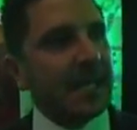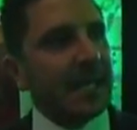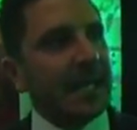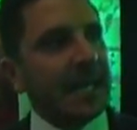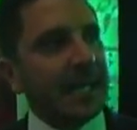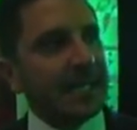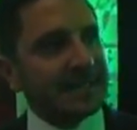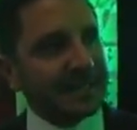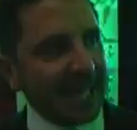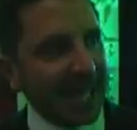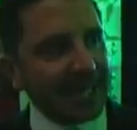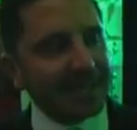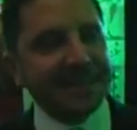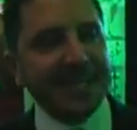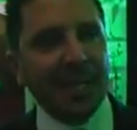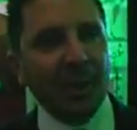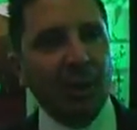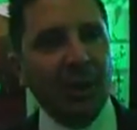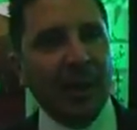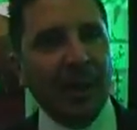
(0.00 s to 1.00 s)
Eh, se ha
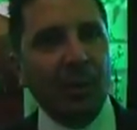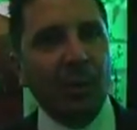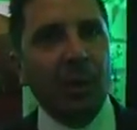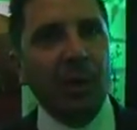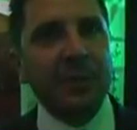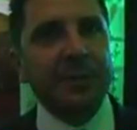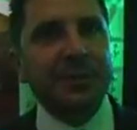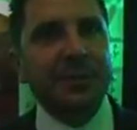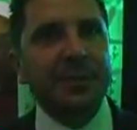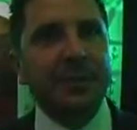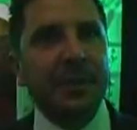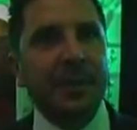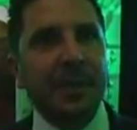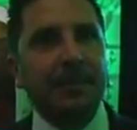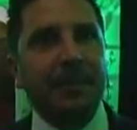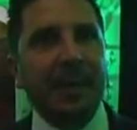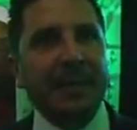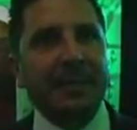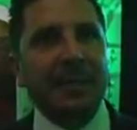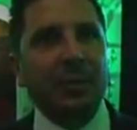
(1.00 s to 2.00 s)
alzado la voz,
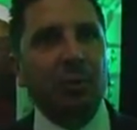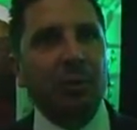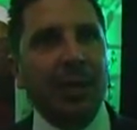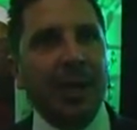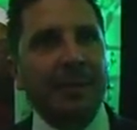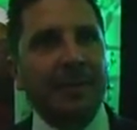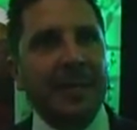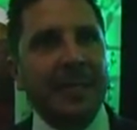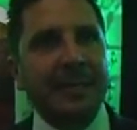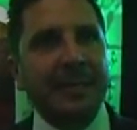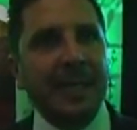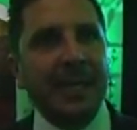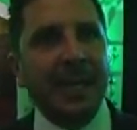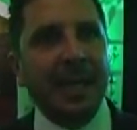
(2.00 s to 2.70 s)
particularmente